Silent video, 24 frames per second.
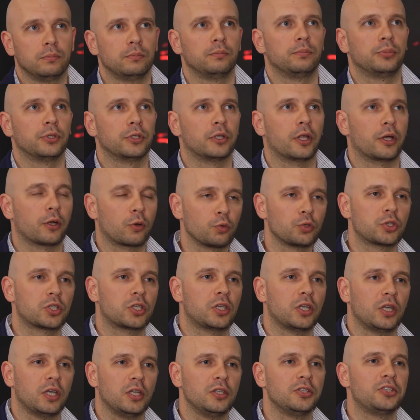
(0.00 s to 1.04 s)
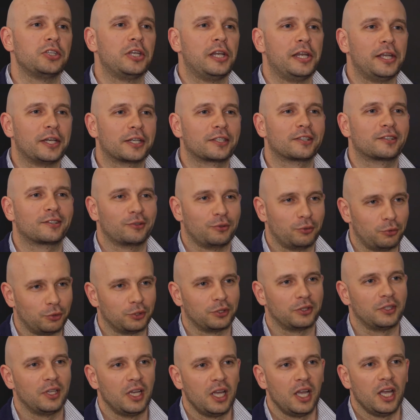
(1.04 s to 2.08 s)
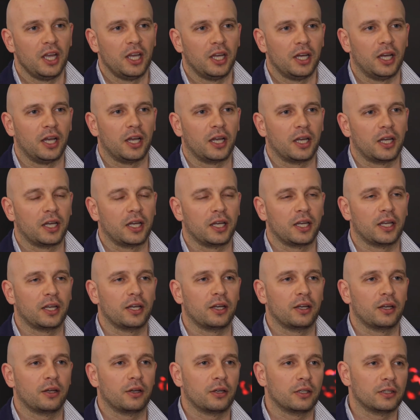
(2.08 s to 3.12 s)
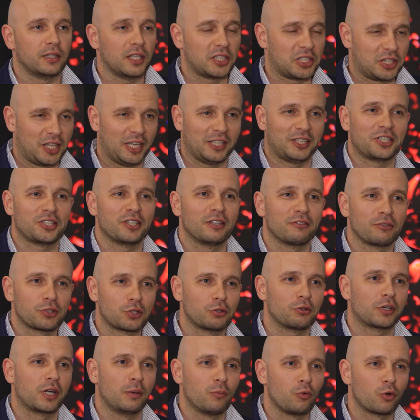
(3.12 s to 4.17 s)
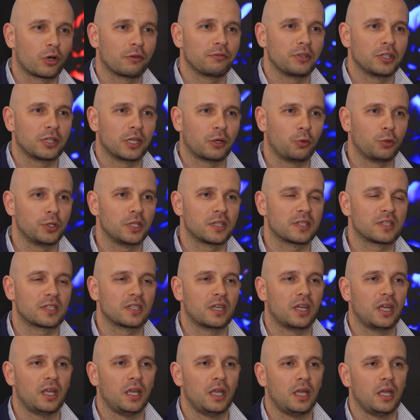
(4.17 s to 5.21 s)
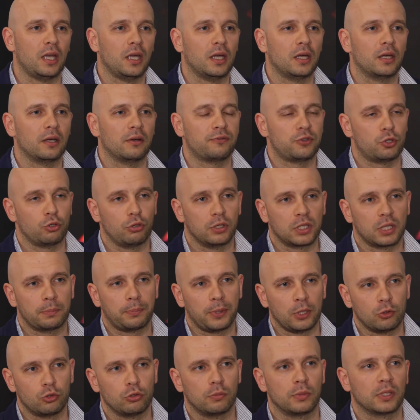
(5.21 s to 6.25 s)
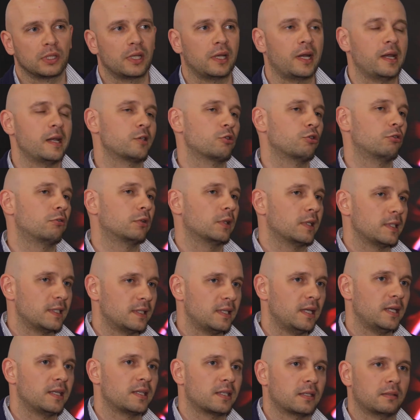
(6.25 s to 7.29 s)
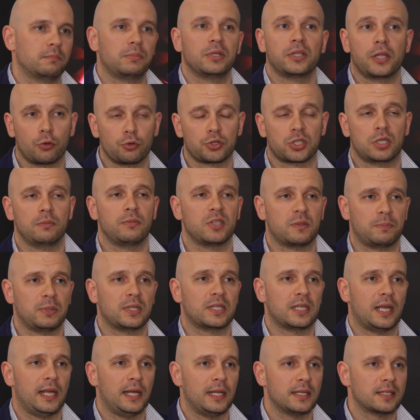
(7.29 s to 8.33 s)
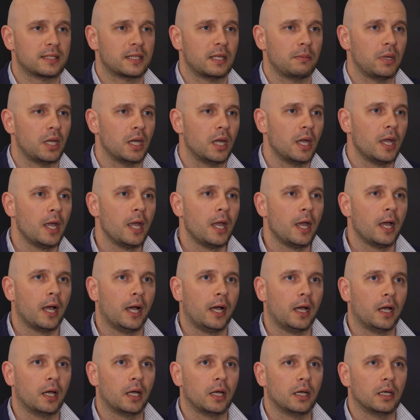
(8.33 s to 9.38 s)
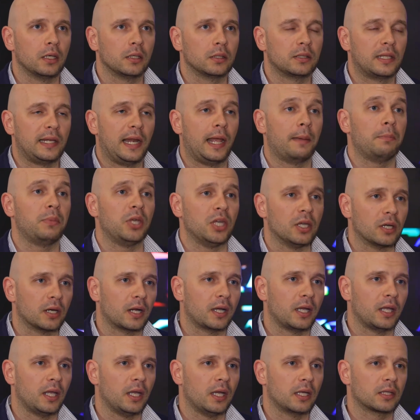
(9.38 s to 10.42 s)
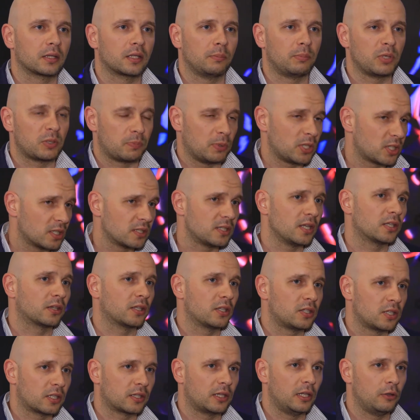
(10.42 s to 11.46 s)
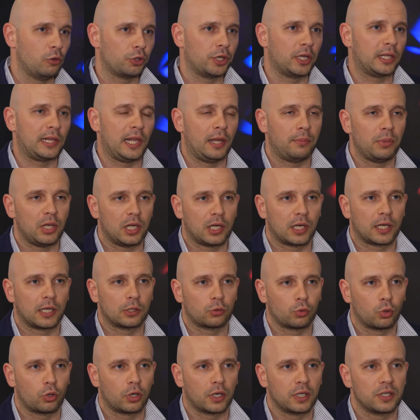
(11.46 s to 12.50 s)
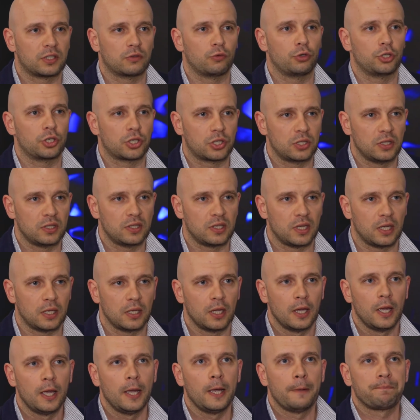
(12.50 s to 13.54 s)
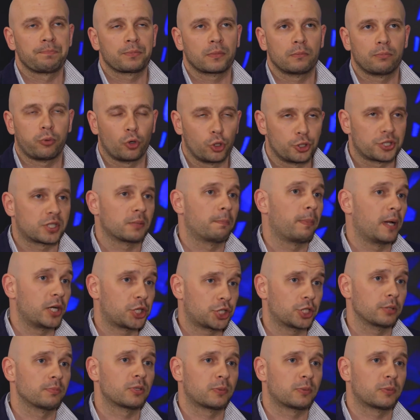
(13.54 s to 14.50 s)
белорусский интеллект, он э, достаточно высоком уровне находится, и все это придумано и реализовано здесь белорусскими специалистами э, для мира, и это беспрецедентная технология для мира, которая сегодняшний день пользуется большим